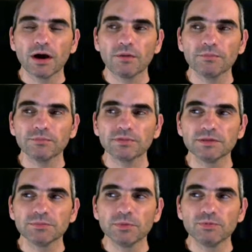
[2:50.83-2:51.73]
un
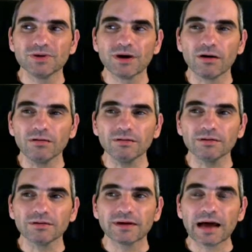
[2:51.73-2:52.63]
petit peu plus
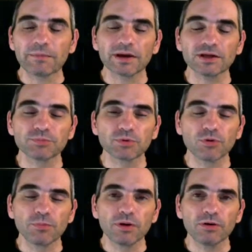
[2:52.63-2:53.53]
grande, après je peux
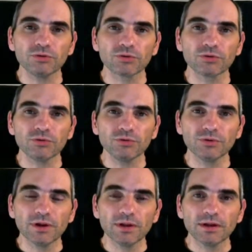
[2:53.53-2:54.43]
comprendre que